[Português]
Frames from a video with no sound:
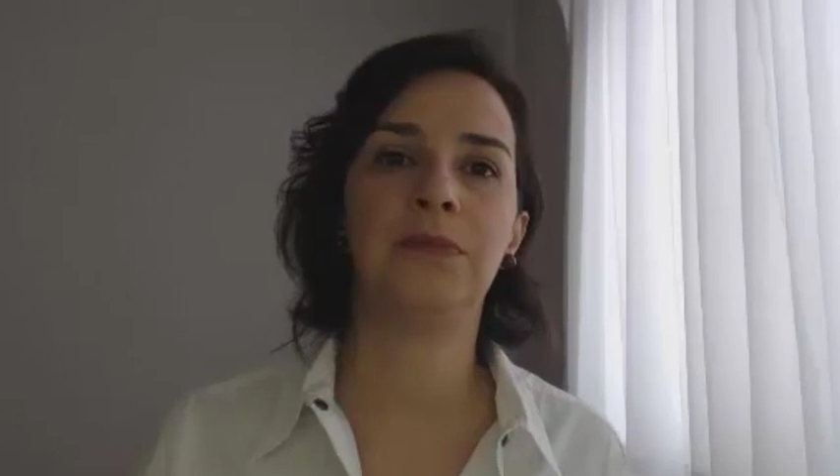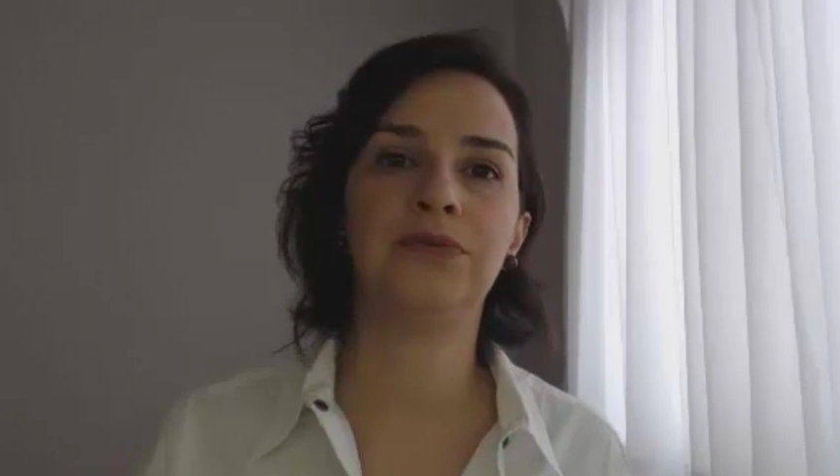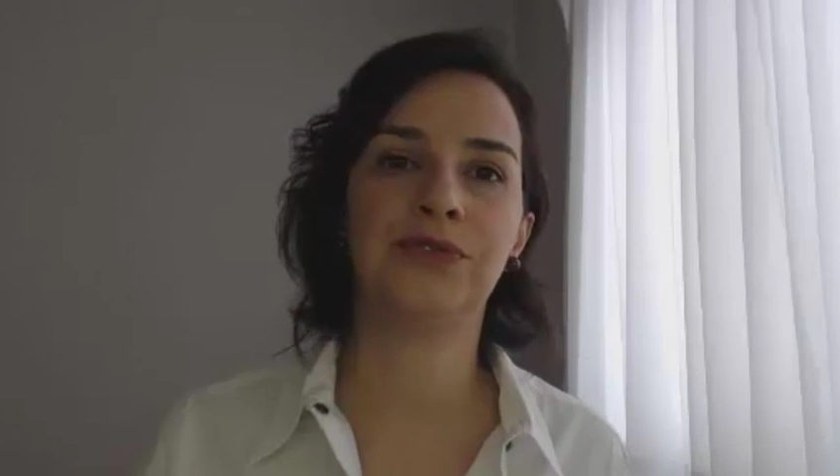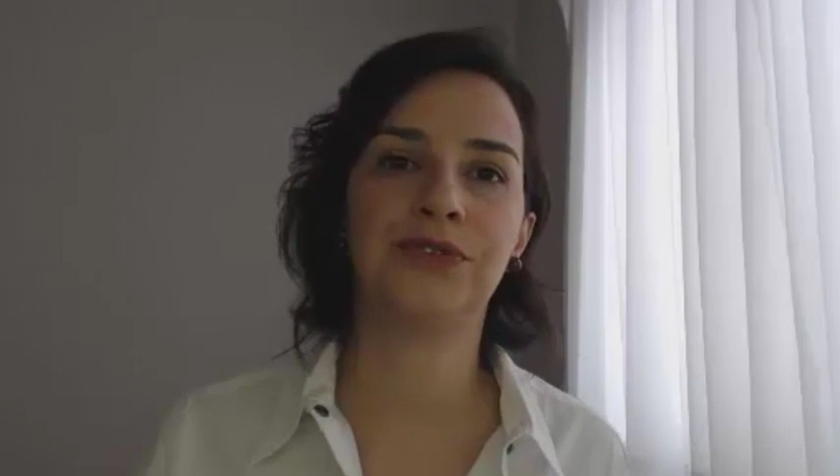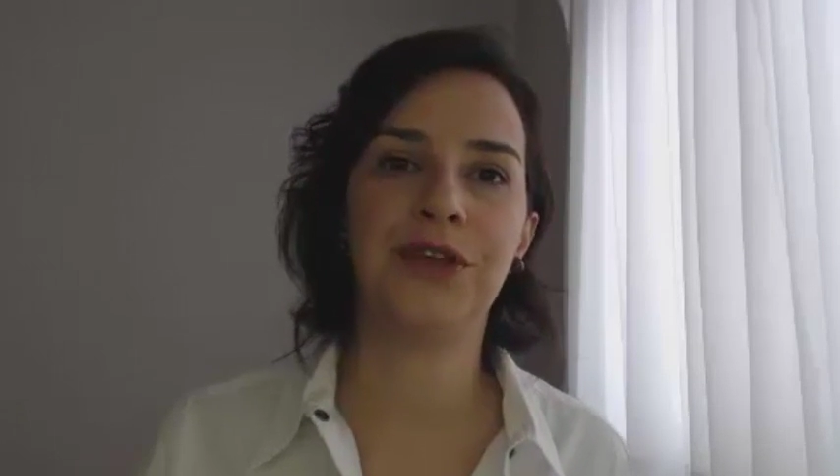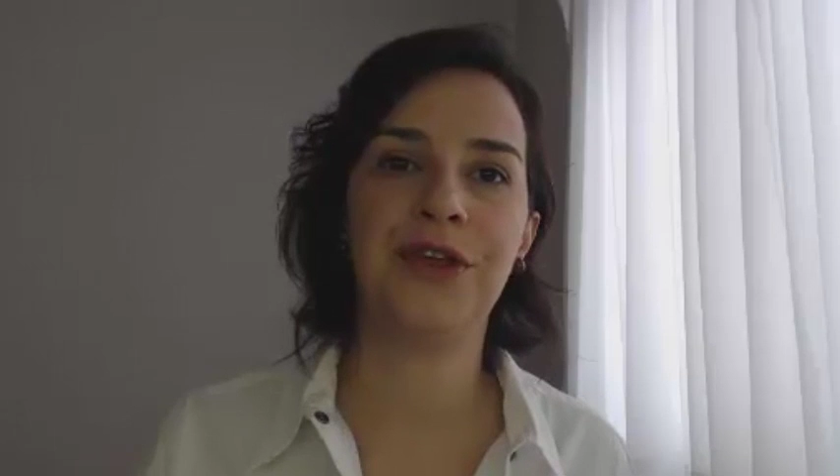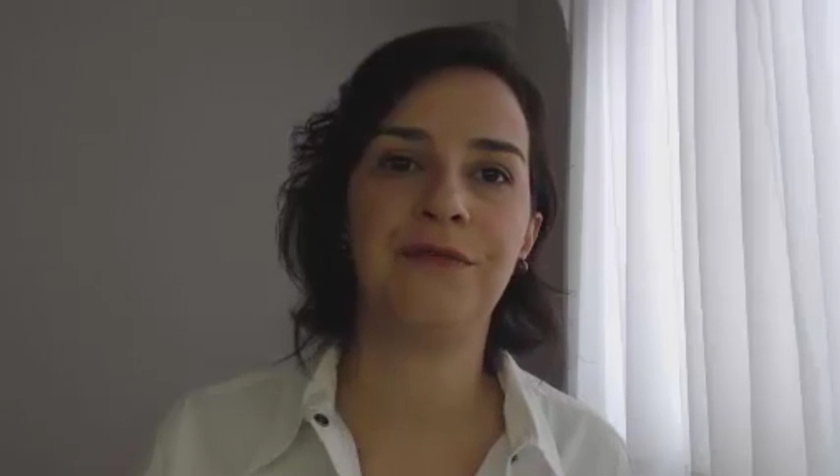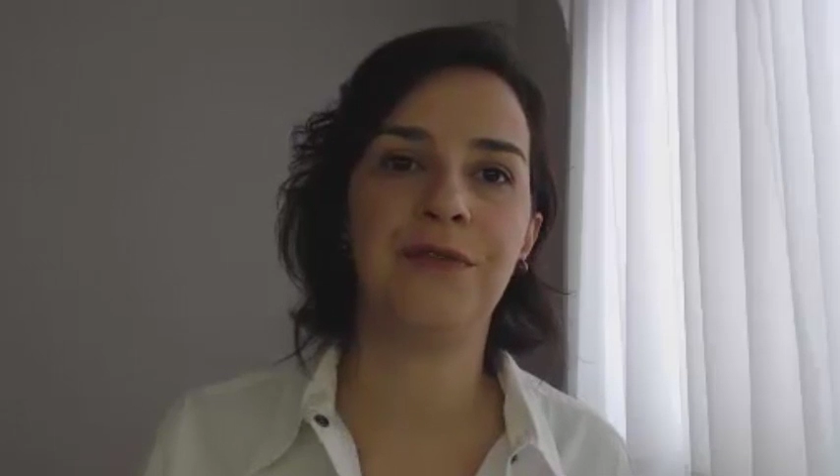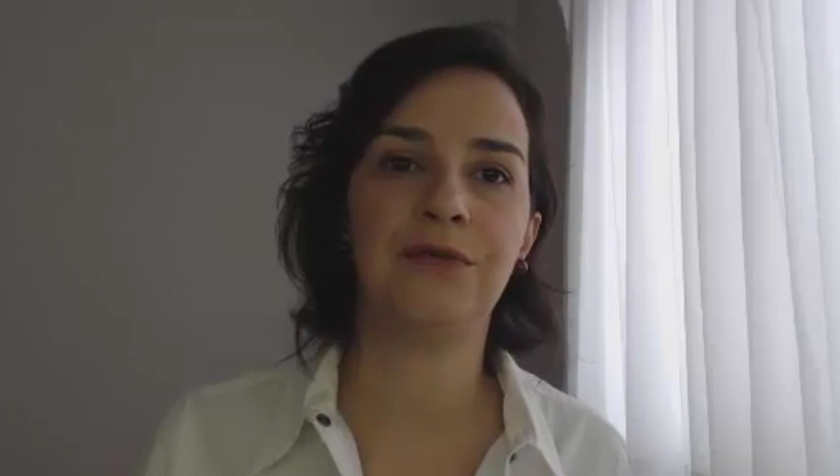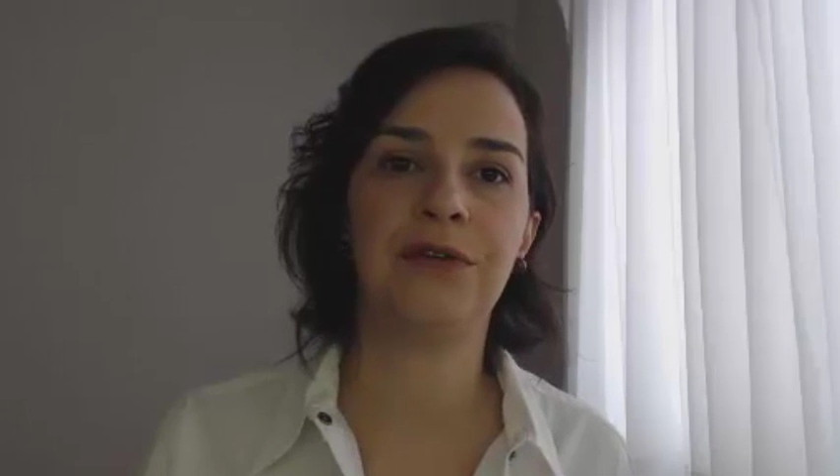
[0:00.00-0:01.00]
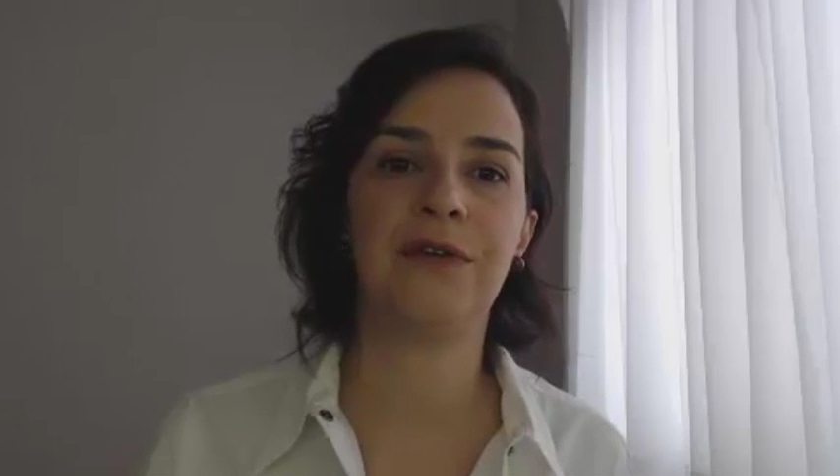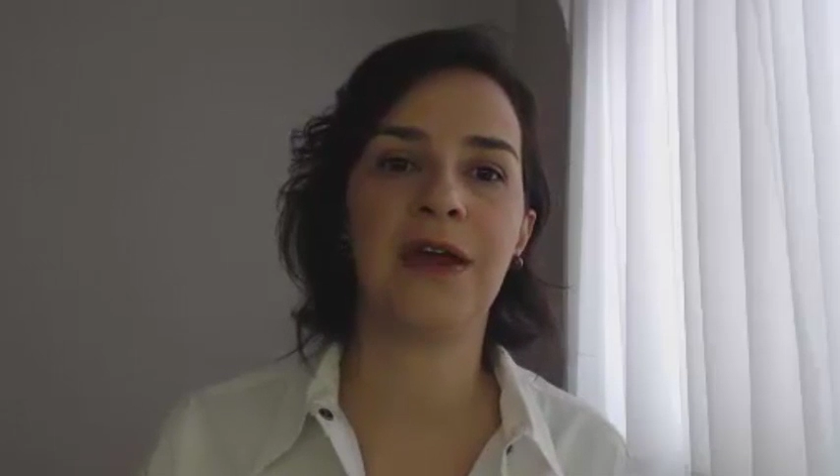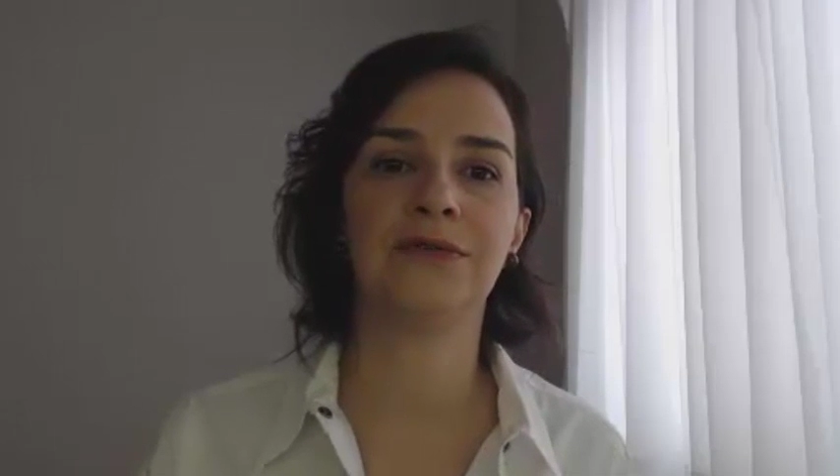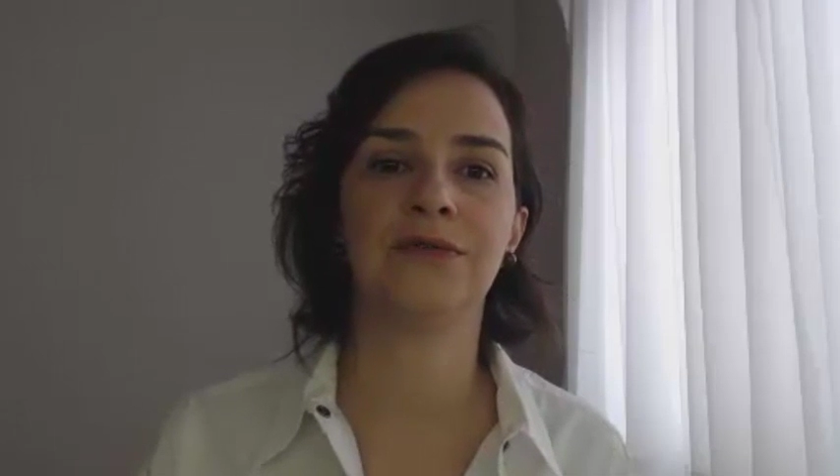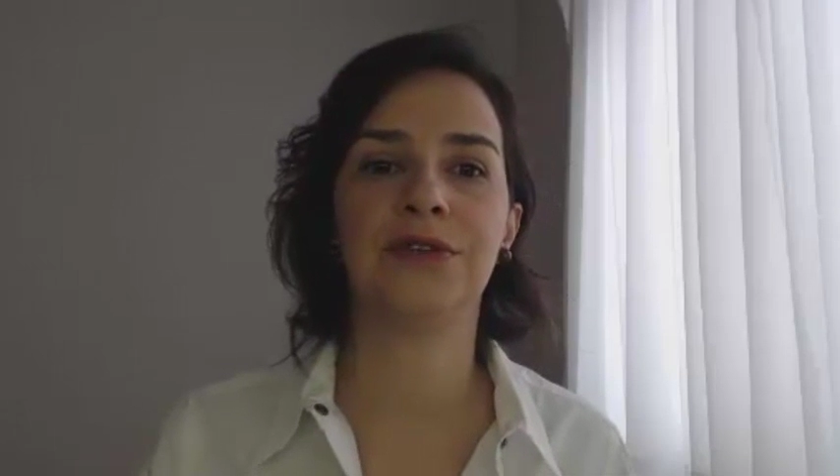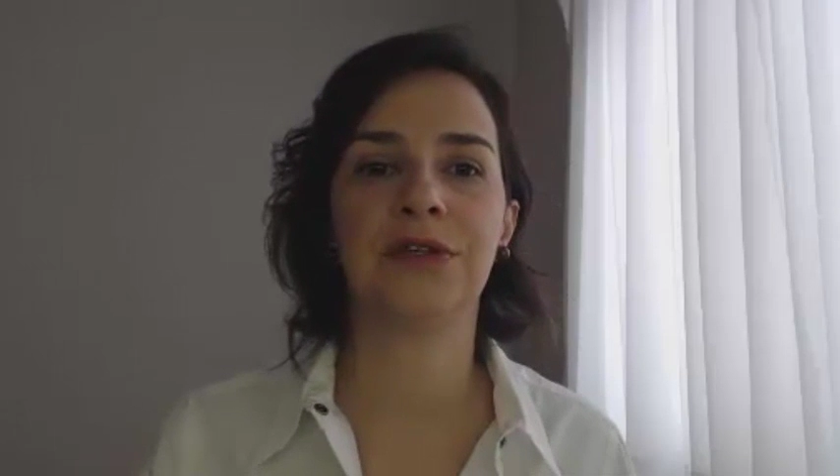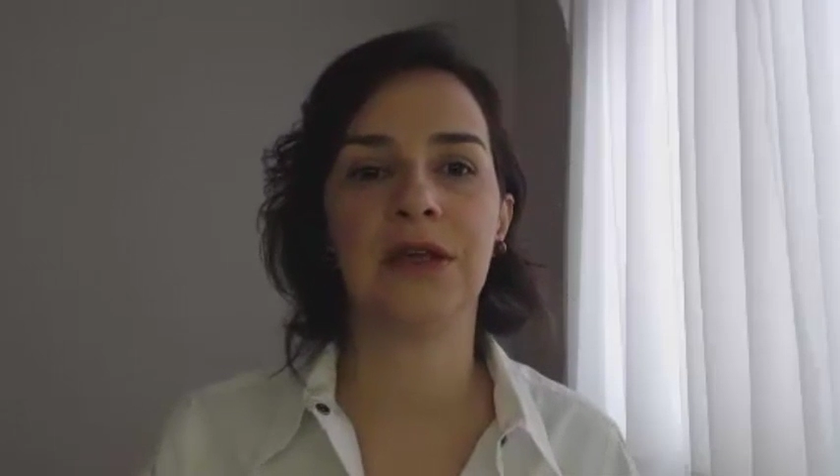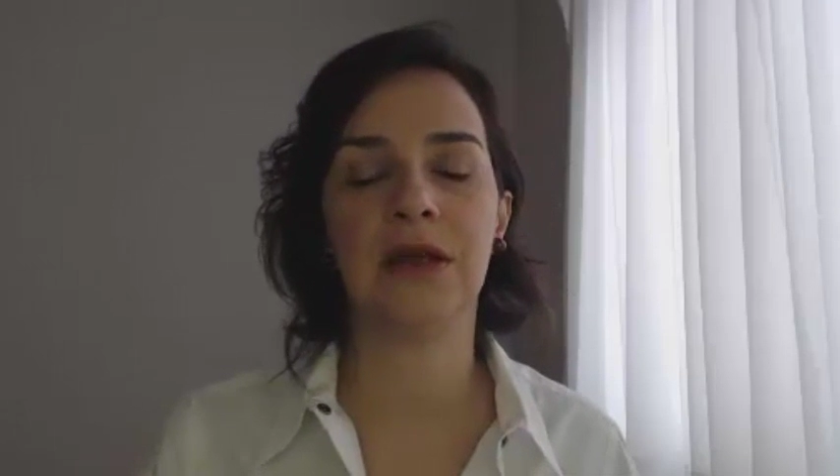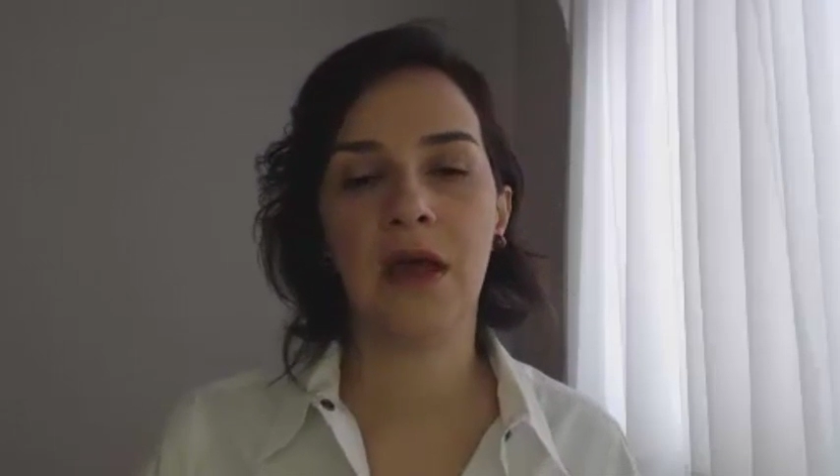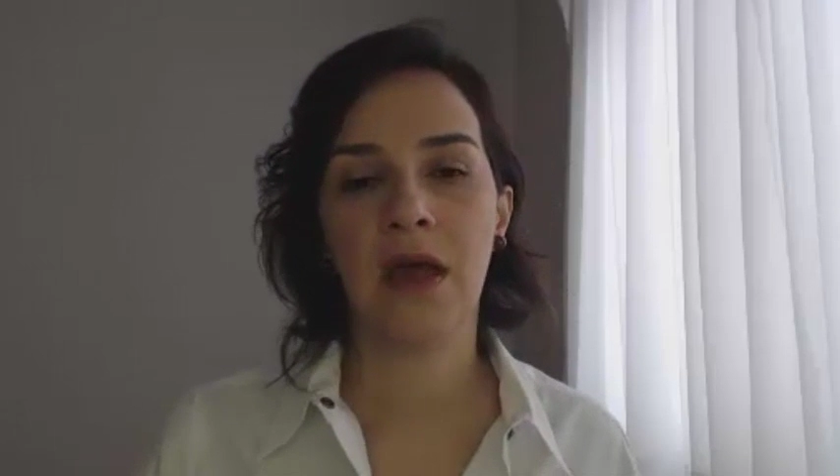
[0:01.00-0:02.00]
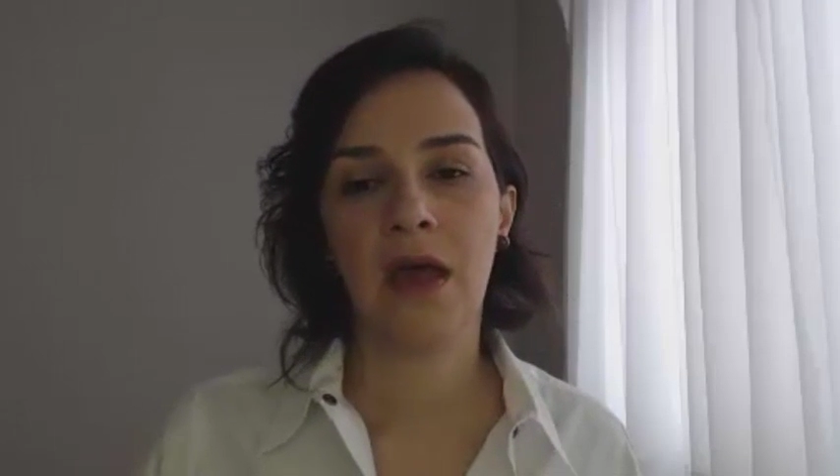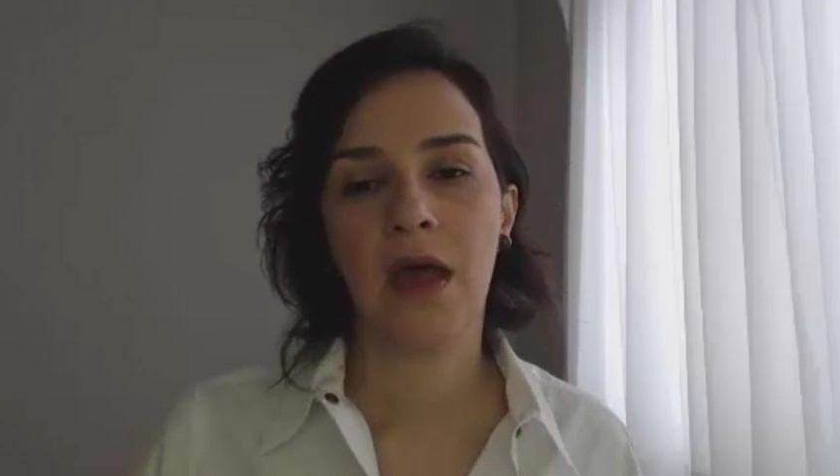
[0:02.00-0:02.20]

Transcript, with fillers: possível, um universo de que,